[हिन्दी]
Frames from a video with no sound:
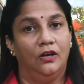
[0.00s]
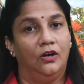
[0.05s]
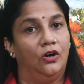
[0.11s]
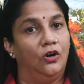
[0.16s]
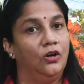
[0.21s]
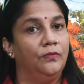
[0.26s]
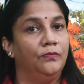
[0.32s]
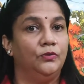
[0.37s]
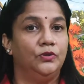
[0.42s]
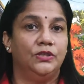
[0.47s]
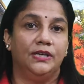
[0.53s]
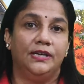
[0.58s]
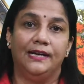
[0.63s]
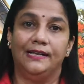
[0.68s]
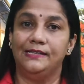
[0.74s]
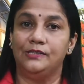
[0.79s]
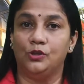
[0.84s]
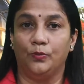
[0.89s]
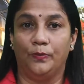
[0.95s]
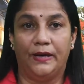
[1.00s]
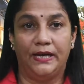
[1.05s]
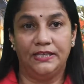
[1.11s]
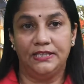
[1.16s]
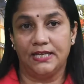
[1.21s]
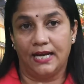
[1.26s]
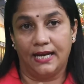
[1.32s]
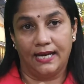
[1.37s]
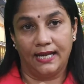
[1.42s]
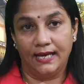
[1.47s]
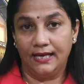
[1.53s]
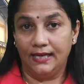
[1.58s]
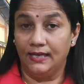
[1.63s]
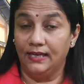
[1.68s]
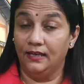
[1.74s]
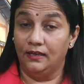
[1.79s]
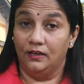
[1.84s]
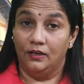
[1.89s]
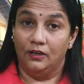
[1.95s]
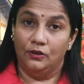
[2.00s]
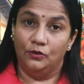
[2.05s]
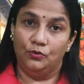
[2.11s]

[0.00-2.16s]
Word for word: और मुझे कल सुबह जाना है